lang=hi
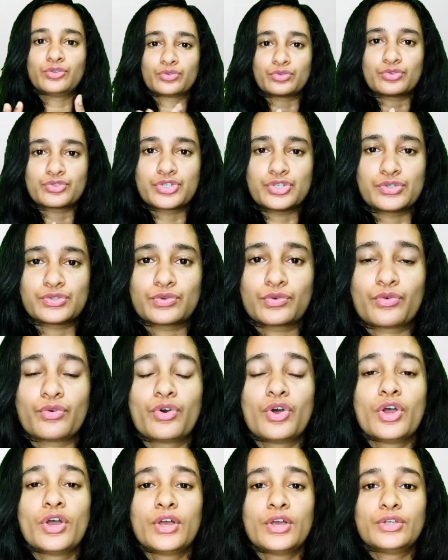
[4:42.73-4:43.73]
दोनों चीज़ों को
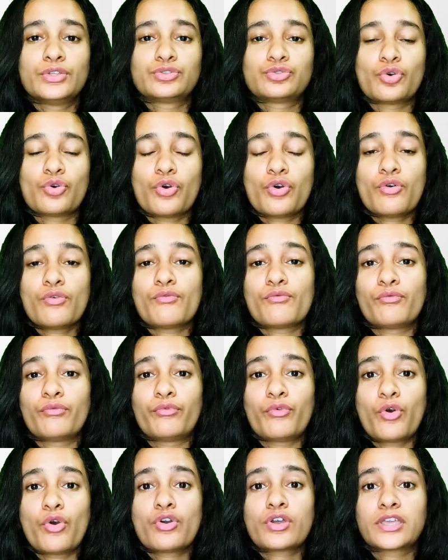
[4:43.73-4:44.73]
तो
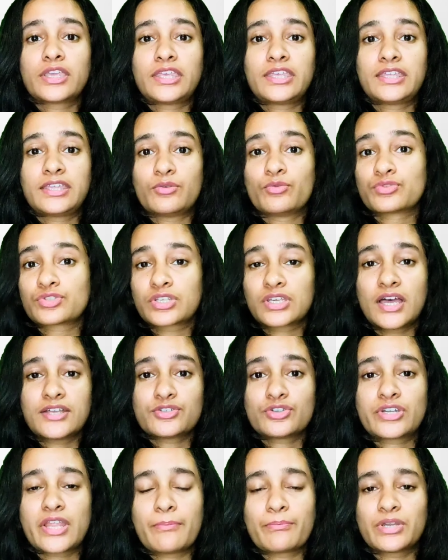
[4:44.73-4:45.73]
वो उसका
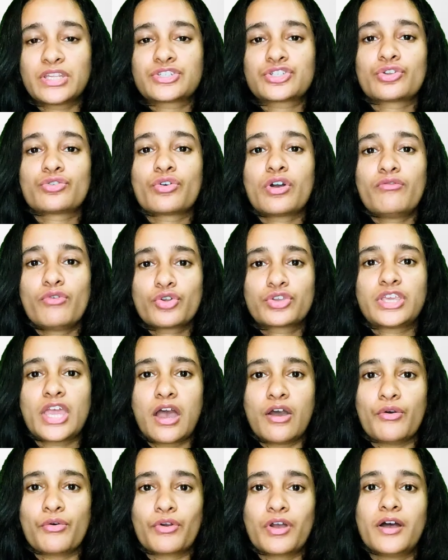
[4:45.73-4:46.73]
जो टेम्परेचर होगा वो क्या
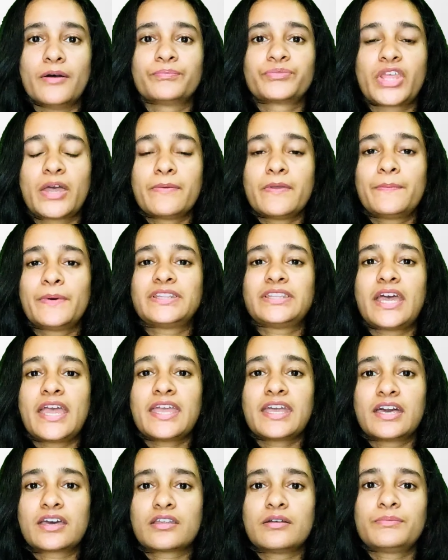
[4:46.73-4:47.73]
होगा हमें पता
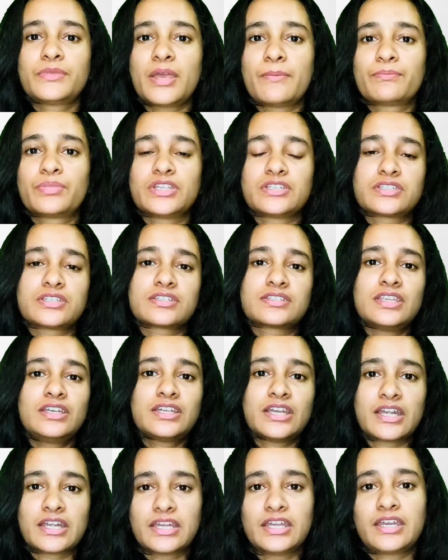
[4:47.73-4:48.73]
है गर्म टेम्परेचर से
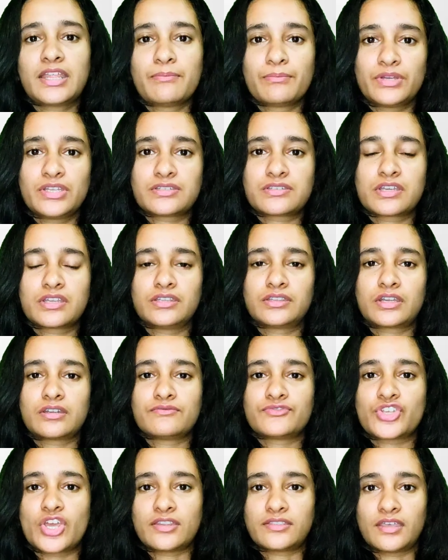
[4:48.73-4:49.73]
ठंडे टेम्परेचर की
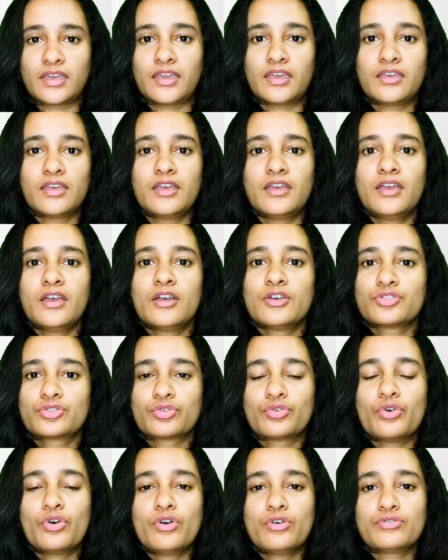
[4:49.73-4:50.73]
तरफ जाता है
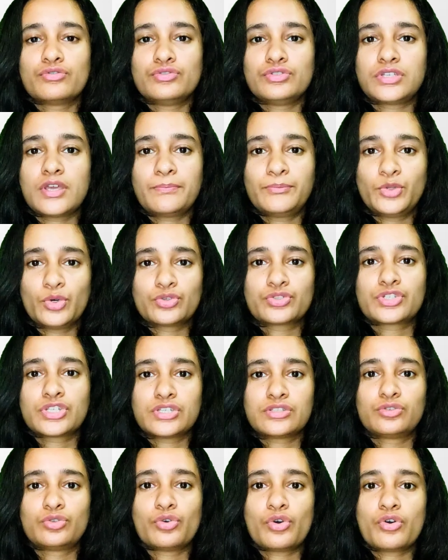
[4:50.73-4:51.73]
तो जब दो
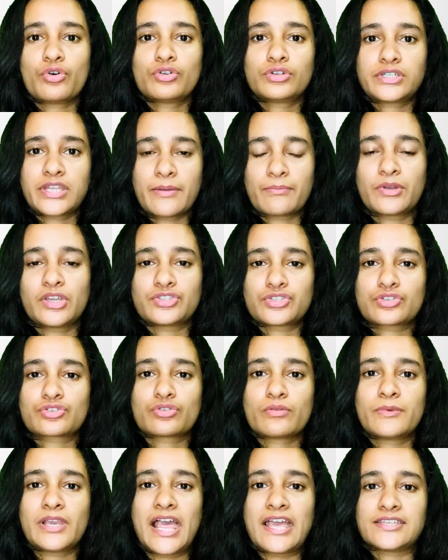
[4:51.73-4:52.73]
चीज दो टेम्परेचर
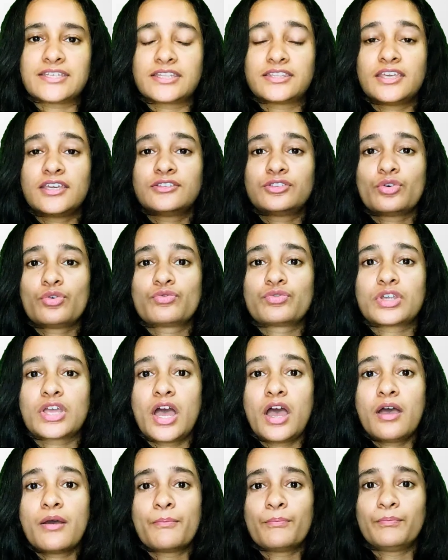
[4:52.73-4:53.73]
को मिलाया जाता है तो
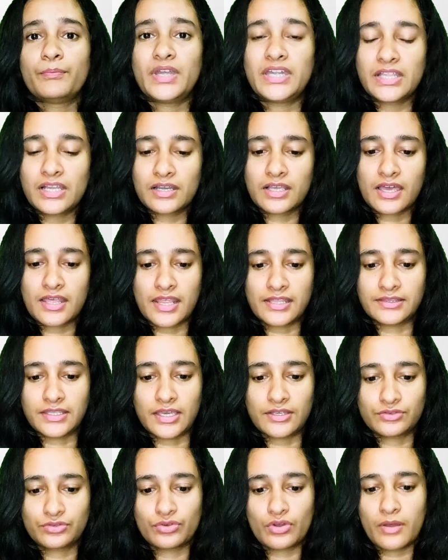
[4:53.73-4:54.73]
उनका मिडिल का रहता
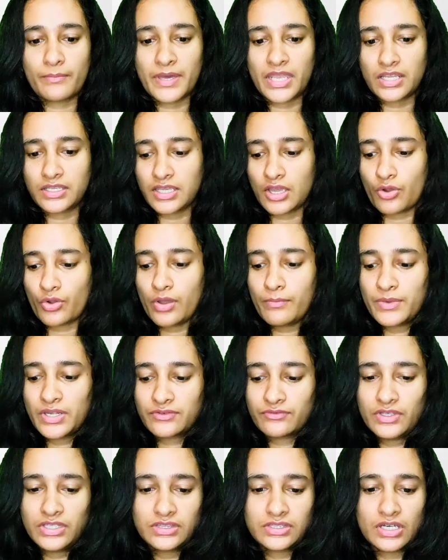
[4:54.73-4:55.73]
है तो हमारा क्या होगा
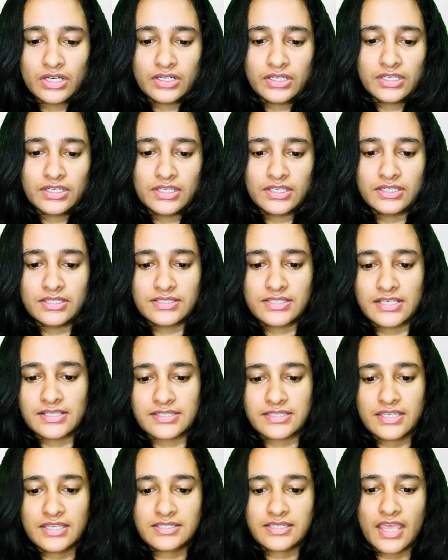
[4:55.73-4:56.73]
बिटवीन 30 डिग्री
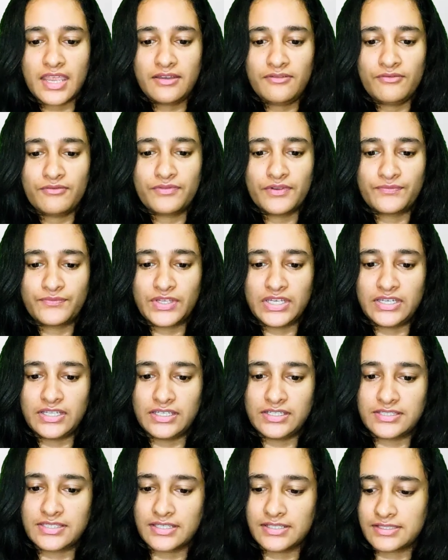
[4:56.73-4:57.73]
सेल्सियस एंड 50
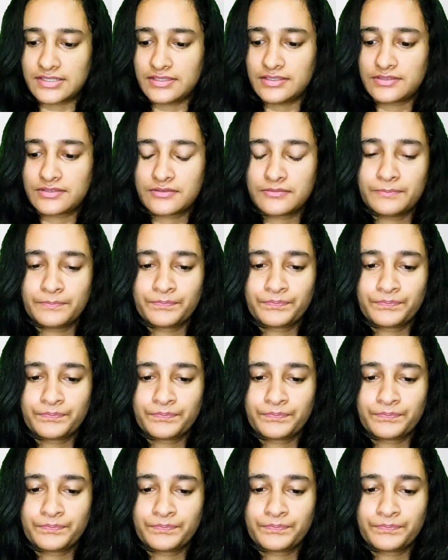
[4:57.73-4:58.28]
डिग्री सेल्सियस